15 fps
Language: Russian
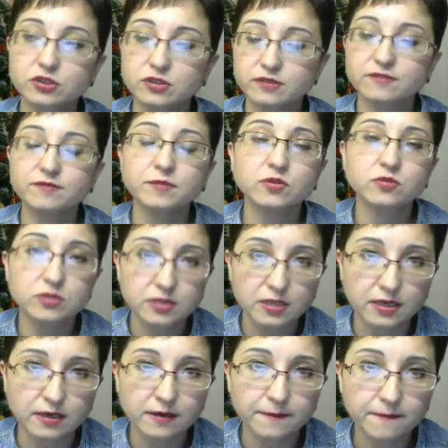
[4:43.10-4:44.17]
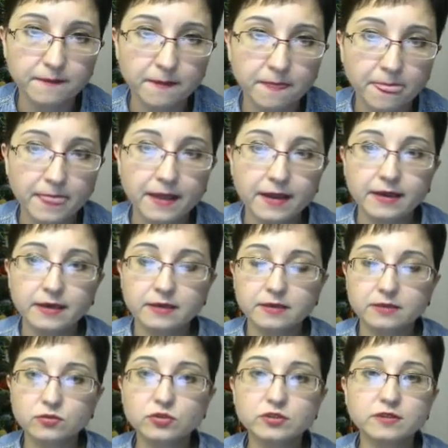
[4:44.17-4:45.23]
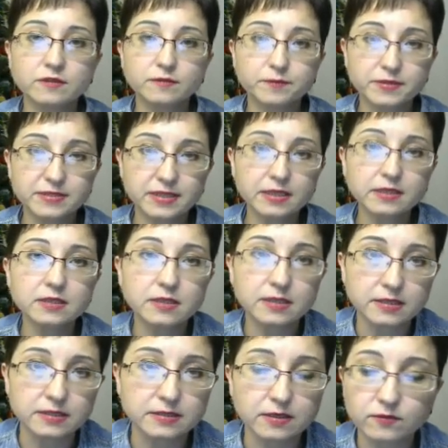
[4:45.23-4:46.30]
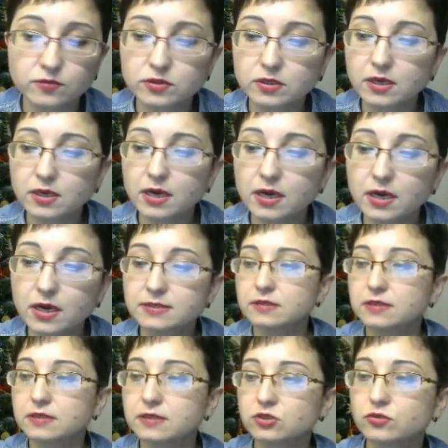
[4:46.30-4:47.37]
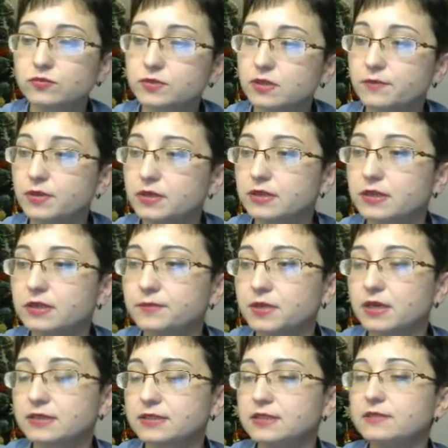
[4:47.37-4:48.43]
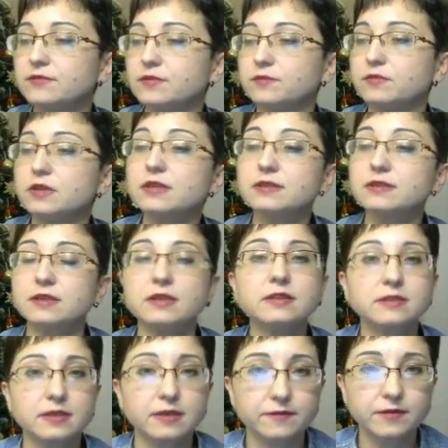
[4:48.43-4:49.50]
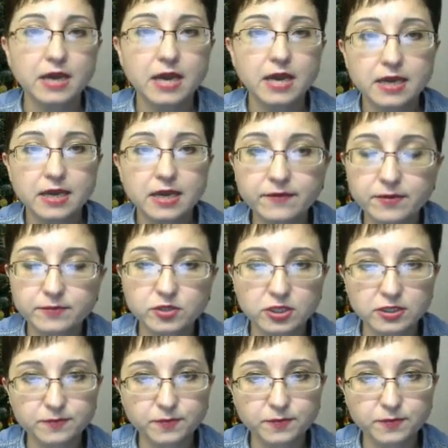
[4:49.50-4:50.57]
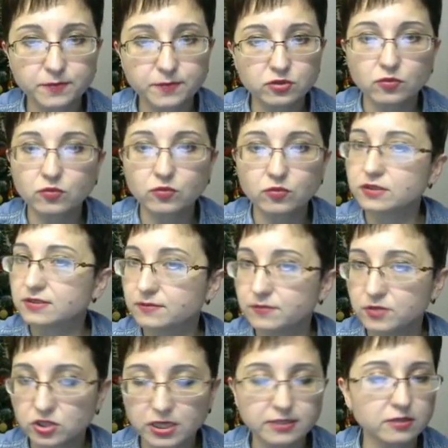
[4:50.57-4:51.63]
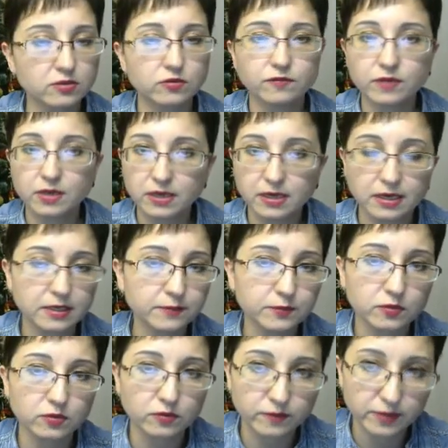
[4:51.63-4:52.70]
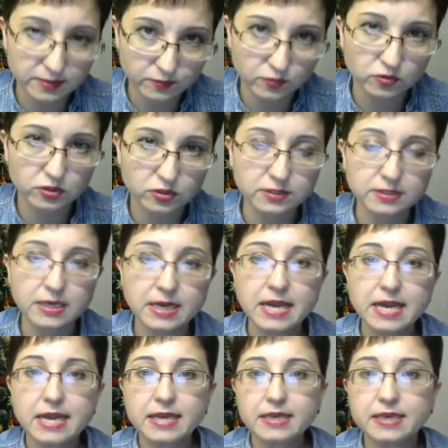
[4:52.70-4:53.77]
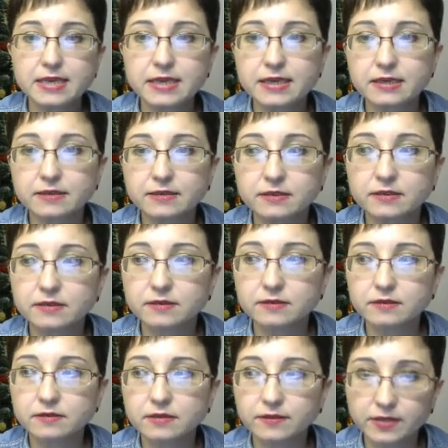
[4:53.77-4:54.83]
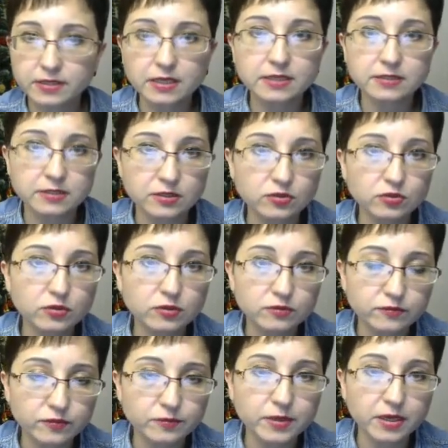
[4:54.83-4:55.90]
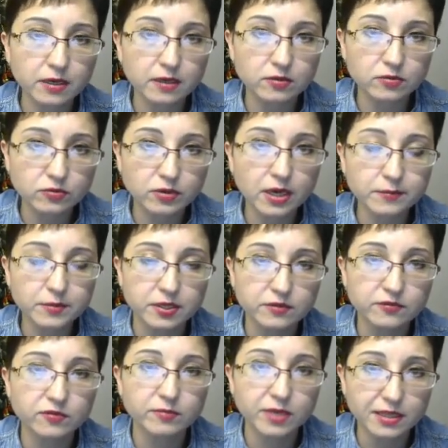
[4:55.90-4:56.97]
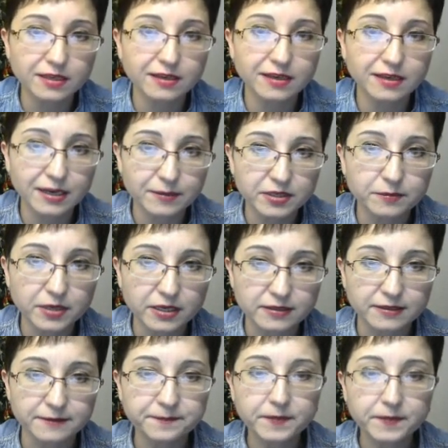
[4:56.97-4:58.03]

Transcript: и ты в минусах. А, то есть постоянный риск. Вот как сделать так, чтобы у тебя были криптоактивы без рисков? Я вам сейчас покажу очень замечательную, великолепную возможность. И э, хватайте ее двумя руками и двумя ногами, ребята.